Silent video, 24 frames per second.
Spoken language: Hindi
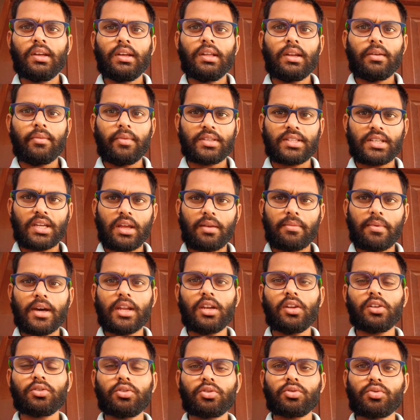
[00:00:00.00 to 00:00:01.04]
नमस्कार भाई
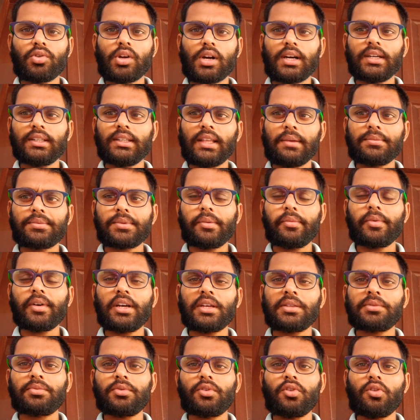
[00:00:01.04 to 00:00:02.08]
लोग तो स्वागत है आप सभी का
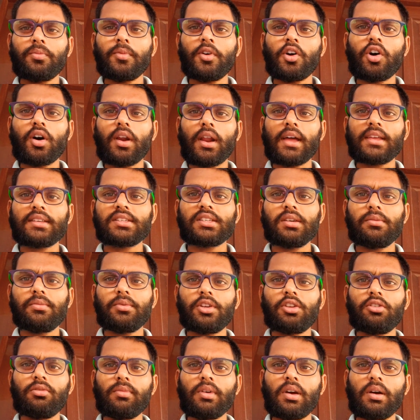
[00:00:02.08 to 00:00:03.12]
इस वीडियो में और आज के
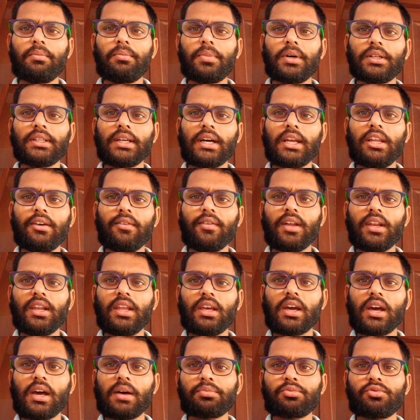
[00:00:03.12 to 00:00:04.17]
वीडियो में हम बताने वाले
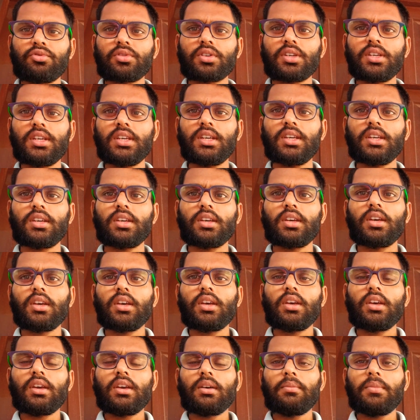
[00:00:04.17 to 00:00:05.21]
हैं आपको कि
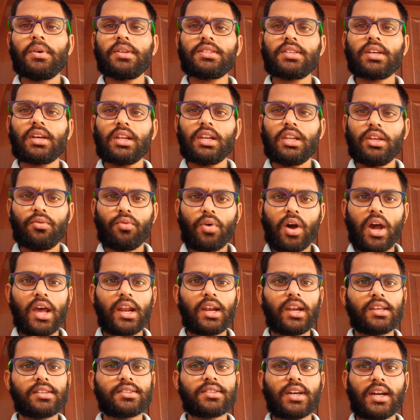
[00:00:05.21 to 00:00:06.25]
बेसिकली
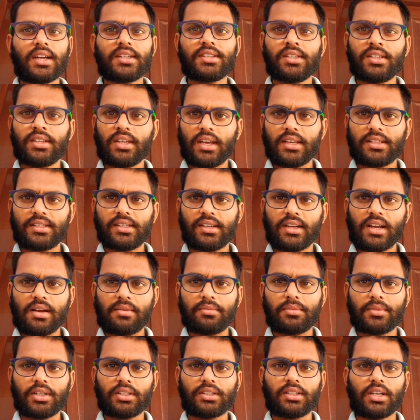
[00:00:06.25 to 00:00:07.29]
वायरलेस चार्जिंग कैसे काम
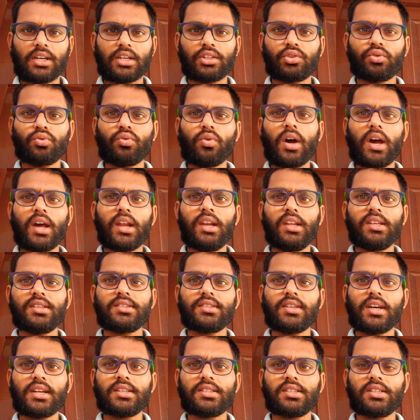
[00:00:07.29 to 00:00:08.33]
करता है तो वायरलेस
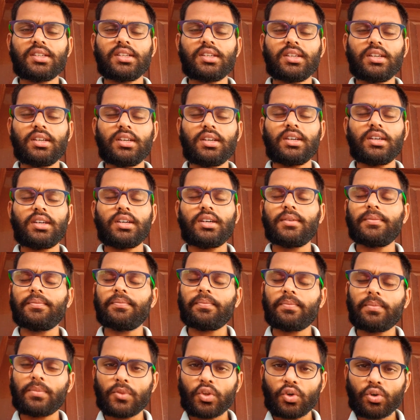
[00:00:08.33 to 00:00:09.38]
चार्जिंग आ,
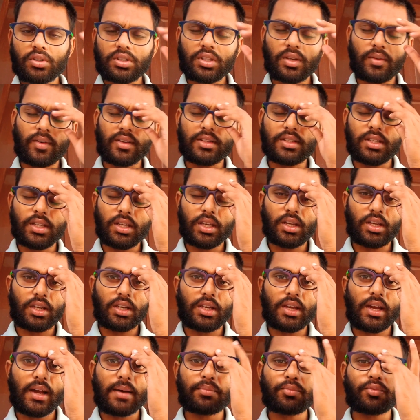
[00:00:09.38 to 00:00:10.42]
को समझने के
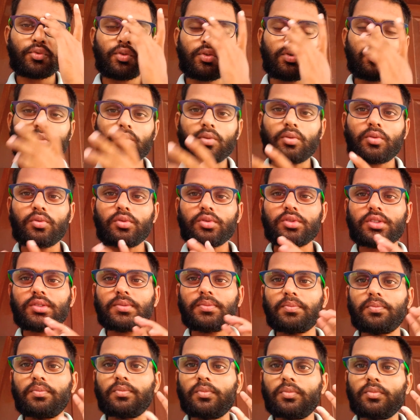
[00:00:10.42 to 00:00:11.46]
लिए आपको कुछ
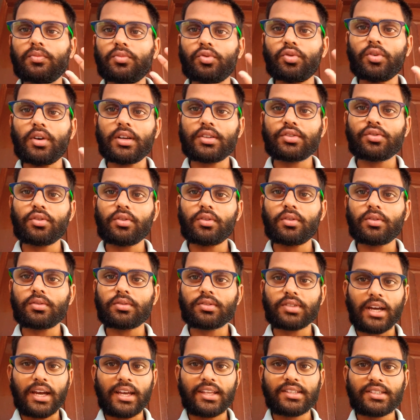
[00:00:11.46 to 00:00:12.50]
जो है सो
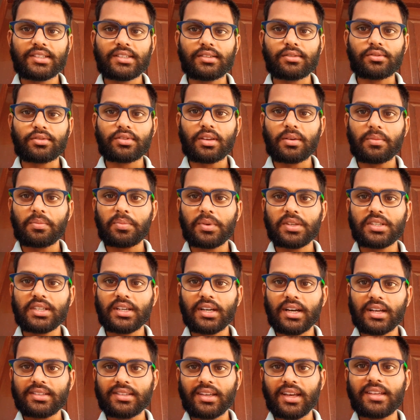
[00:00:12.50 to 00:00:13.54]
साइंस उसके पीछे
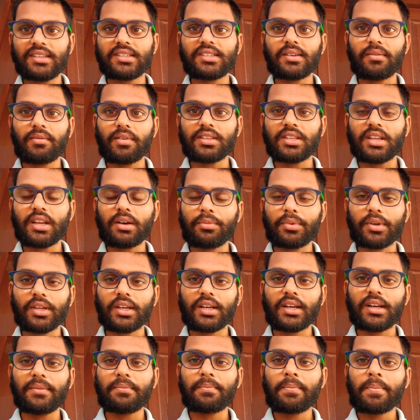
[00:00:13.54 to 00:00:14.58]
का साइंस समझना
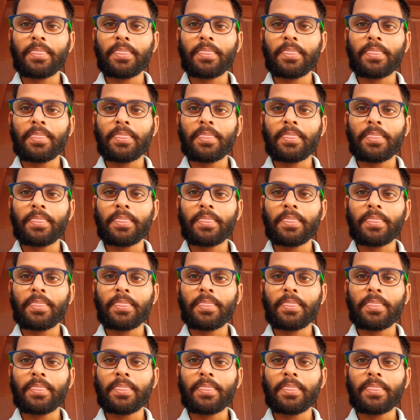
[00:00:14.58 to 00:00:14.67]
पड़ेगा